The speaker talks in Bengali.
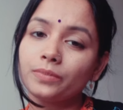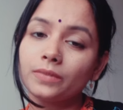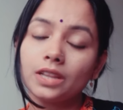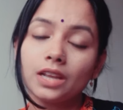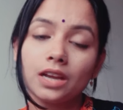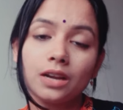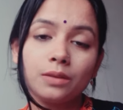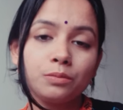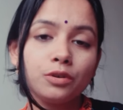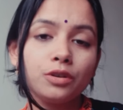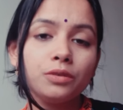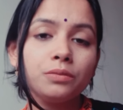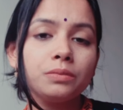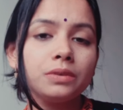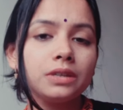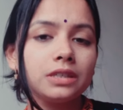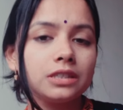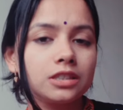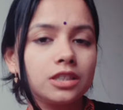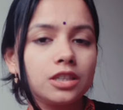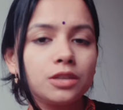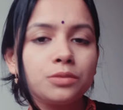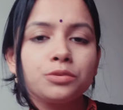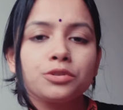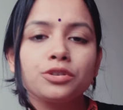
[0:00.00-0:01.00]
তারপর
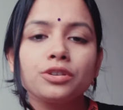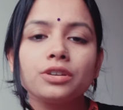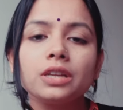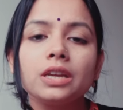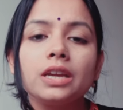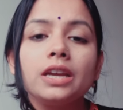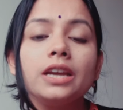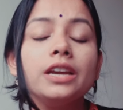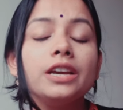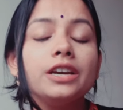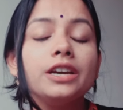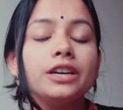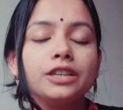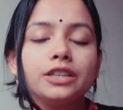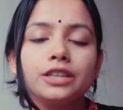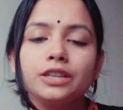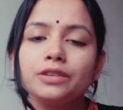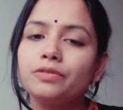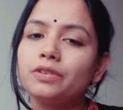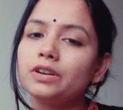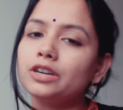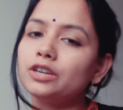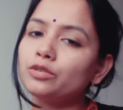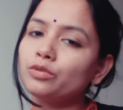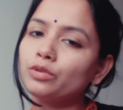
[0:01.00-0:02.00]
প্রেসক্রিপশনে
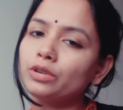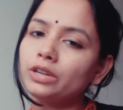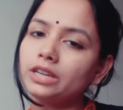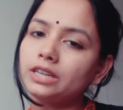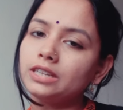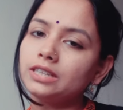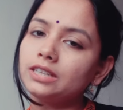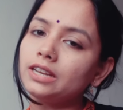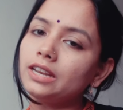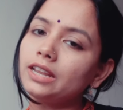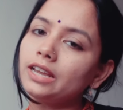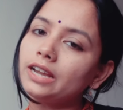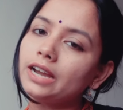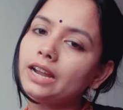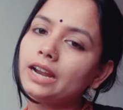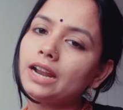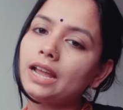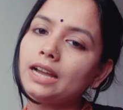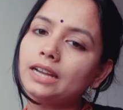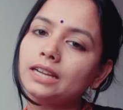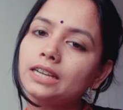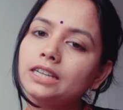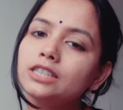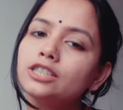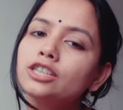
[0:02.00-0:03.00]
রেফার টু এন্টি e লেখার
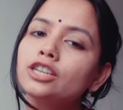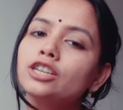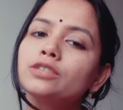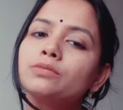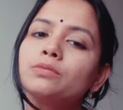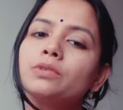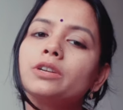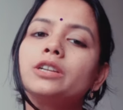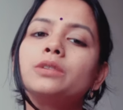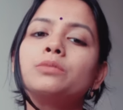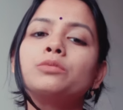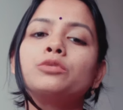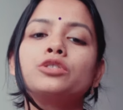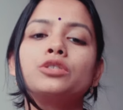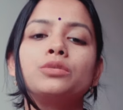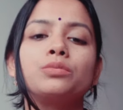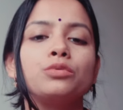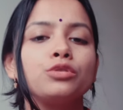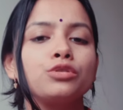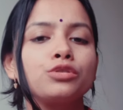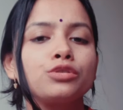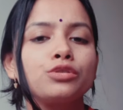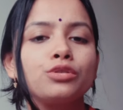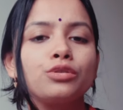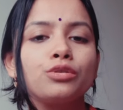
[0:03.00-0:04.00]
আগে শেষবারের মতো
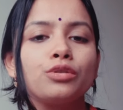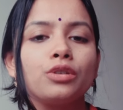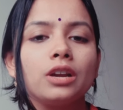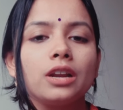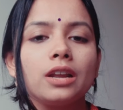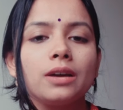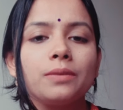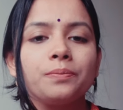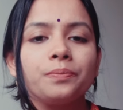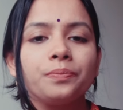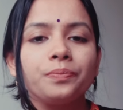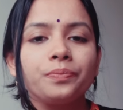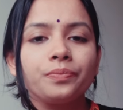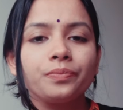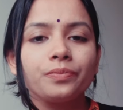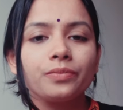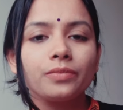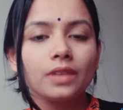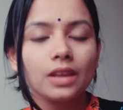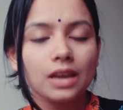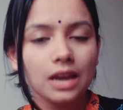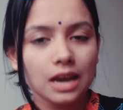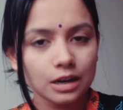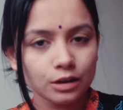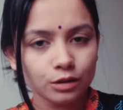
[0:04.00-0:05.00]
প্রশ্ন করলাম
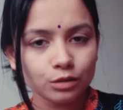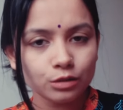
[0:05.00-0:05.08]
আর